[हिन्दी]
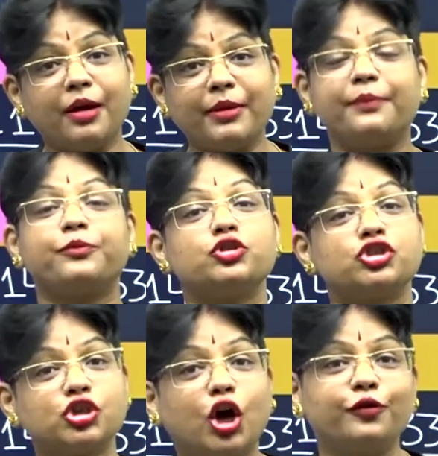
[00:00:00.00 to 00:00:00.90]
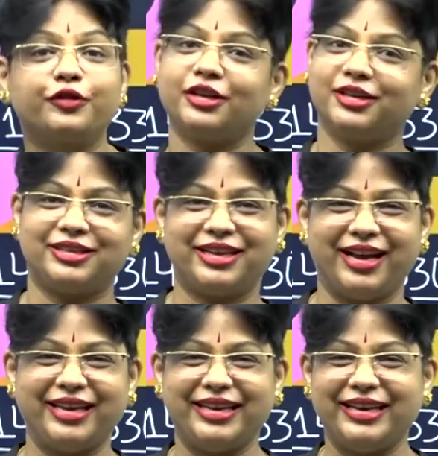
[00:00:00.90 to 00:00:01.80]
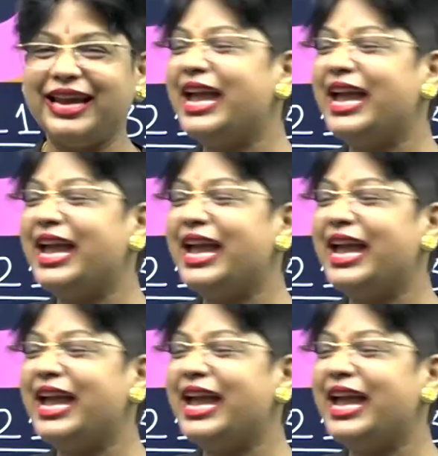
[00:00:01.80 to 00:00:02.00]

हम आपको सॉल्व कर कर दिखाएंगे